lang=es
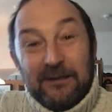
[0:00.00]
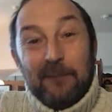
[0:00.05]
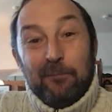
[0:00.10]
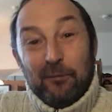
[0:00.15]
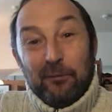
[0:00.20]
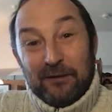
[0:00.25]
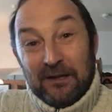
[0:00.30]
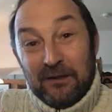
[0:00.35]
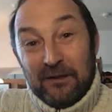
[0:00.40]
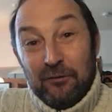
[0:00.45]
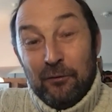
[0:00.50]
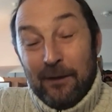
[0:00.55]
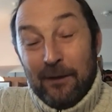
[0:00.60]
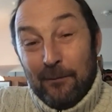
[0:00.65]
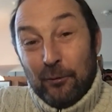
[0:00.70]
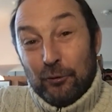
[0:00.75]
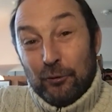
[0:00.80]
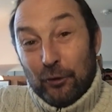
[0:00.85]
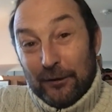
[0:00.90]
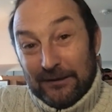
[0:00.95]
por pues teniendo una
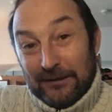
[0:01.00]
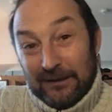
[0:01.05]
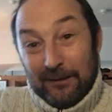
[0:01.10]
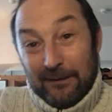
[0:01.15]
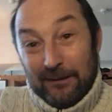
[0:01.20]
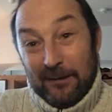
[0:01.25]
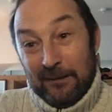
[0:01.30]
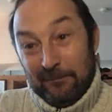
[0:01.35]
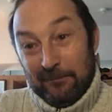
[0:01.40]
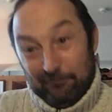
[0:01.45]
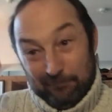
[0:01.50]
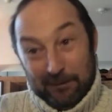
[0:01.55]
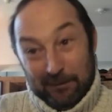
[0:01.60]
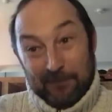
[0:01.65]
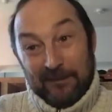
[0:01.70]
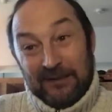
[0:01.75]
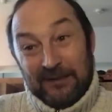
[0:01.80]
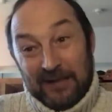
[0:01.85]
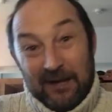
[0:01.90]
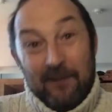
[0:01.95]
moto que te
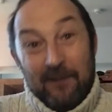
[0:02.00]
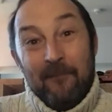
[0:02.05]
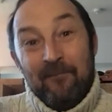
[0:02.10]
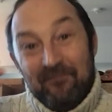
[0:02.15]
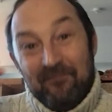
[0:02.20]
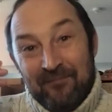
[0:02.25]
permite,